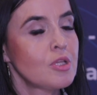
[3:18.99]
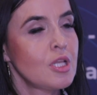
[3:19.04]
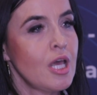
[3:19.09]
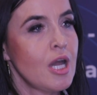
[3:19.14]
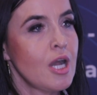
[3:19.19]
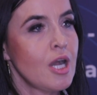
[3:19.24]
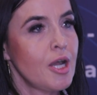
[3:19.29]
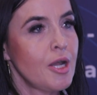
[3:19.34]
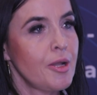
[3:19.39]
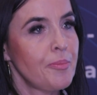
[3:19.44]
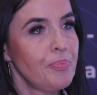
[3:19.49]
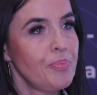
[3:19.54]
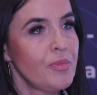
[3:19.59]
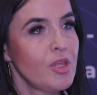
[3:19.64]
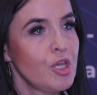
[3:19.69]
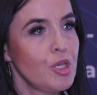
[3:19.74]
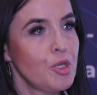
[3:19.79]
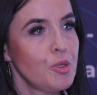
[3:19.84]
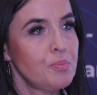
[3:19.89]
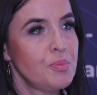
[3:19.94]
dla
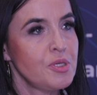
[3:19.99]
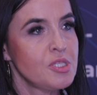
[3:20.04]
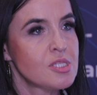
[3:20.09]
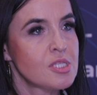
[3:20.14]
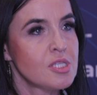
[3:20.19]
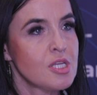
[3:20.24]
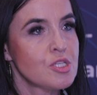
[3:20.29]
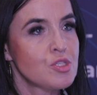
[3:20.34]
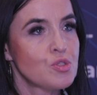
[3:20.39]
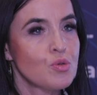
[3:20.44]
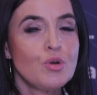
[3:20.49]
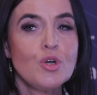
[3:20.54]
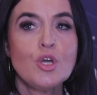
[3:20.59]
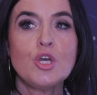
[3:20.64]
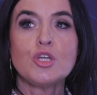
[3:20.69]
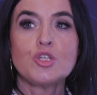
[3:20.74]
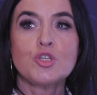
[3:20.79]
y, biznesu,